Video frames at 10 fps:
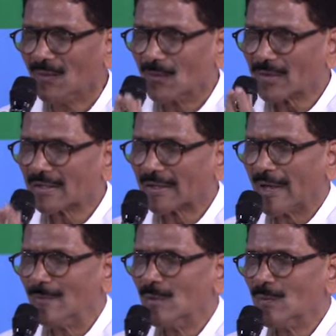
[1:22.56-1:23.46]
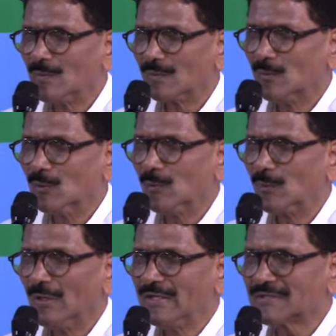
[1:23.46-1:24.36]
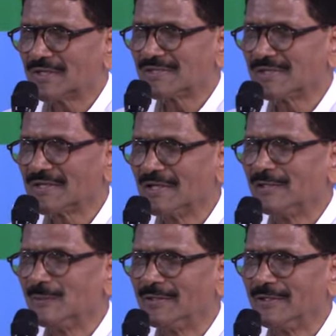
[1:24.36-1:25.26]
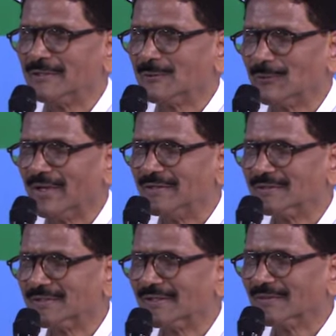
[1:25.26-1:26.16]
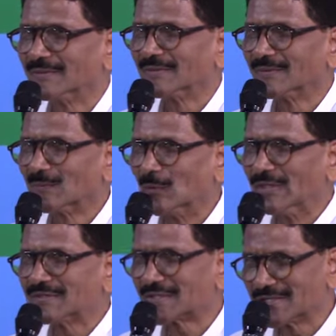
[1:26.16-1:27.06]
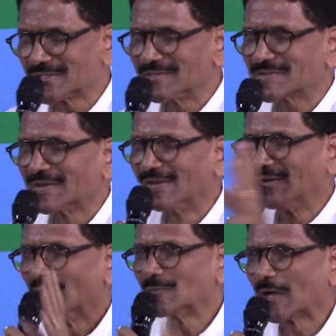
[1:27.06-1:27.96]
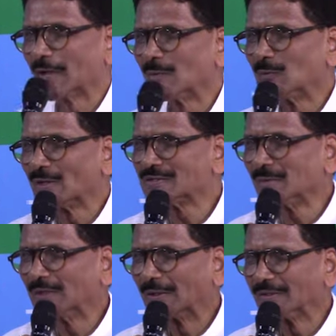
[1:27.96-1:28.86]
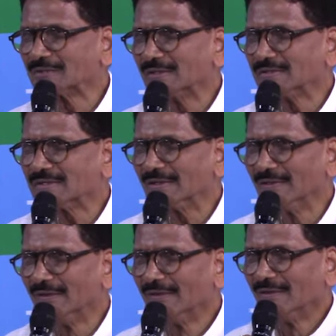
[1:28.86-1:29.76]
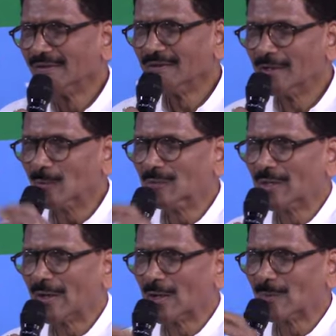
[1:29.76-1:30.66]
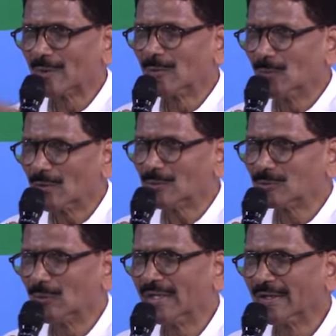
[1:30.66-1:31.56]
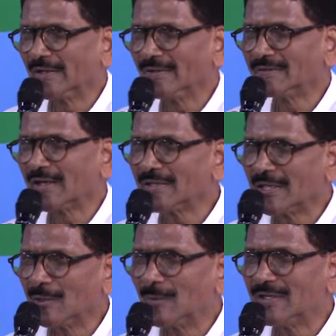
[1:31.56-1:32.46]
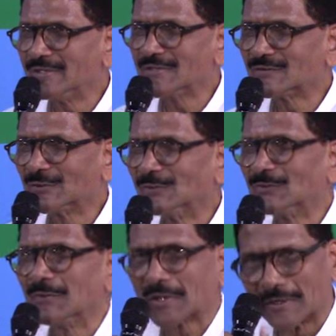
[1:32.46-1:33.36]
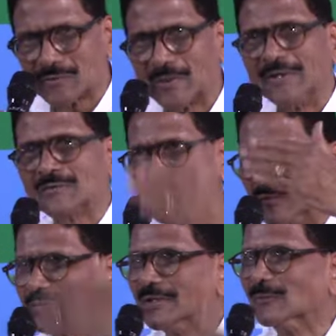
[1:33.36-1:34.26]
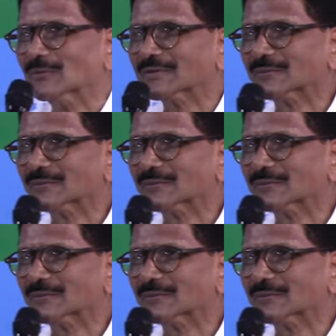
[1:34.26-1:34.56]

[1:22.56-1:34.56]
ఒక గ్రామం మూడు పోలింగ్ స్టేషన్స్ ఎయిటీ వన్ ఎయిటీ టూ ఎయిటీ త్రీ పోలింగ్ స్టేషన్స్ ఆఫ్ ఖానాపూర్ అసెంబ్లీ కాన్స్టిట్యున్సీ ఏడు వందల నలభై రెండు ఓట్లు తొలగినాయి దానికి ఎంక్వైరీ చేసేందుకు కరెస్పాండెన్స్ అవుతూనే ఉంది